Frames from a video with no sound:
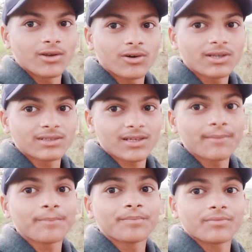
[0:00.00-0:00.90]
लोग
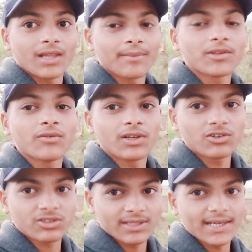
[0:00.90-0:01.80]
ऋषभ नामदेव
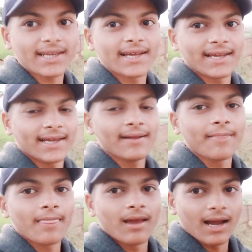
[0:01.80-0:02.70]
व्लॉग्स देख रहे हैं
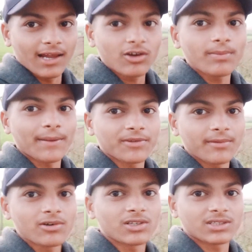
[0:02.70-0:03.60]
आई होप आप
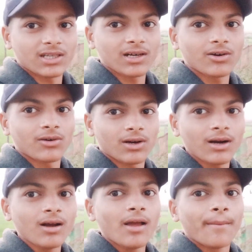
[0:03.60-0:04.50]
सभी को अच्छा लगा
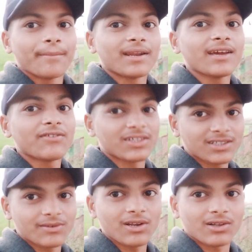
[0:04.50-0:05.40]
होगा मेरा ये
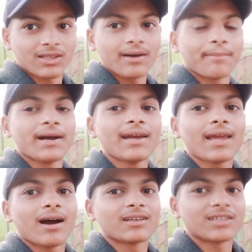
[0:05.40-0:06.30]
फर्स्ट व्लॉग था मैं
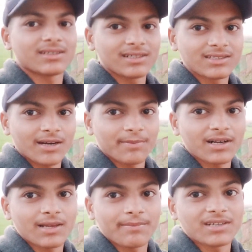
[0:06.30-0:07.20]
यहाँ जांजगीर
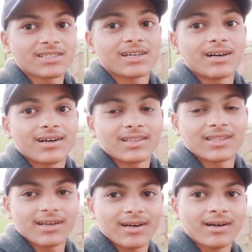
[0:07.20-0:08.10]
चांपा के पास एक
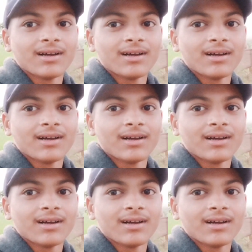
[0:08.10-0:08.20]
अकलतरा